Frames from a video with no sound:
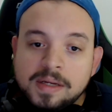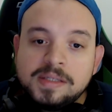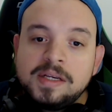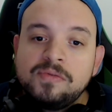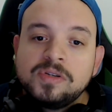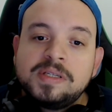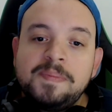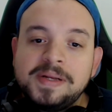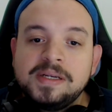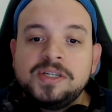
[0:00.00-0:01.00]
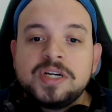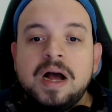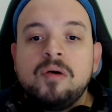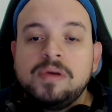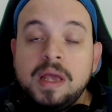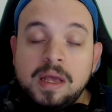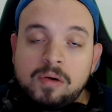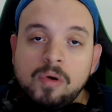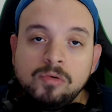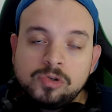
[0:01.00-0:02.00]
Se você presentear alguém
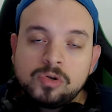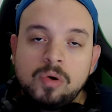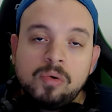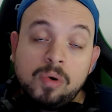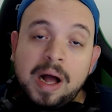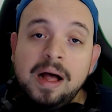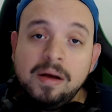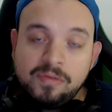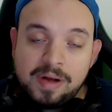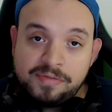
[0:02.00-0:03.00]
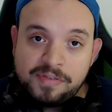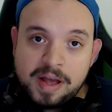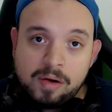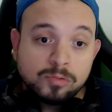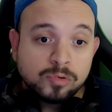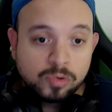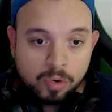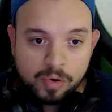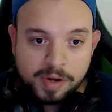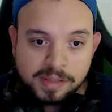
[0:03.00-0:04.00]
com o jogo Unravel
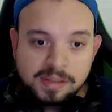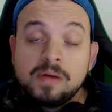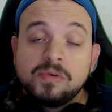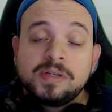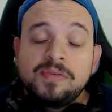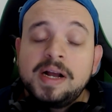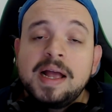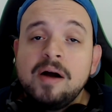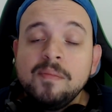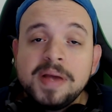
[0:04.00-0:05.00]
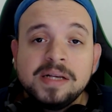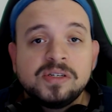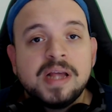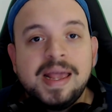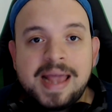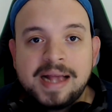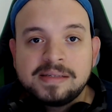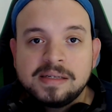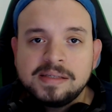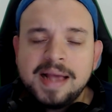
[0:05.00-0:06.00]
2, você vai ganhar um mês de AXS.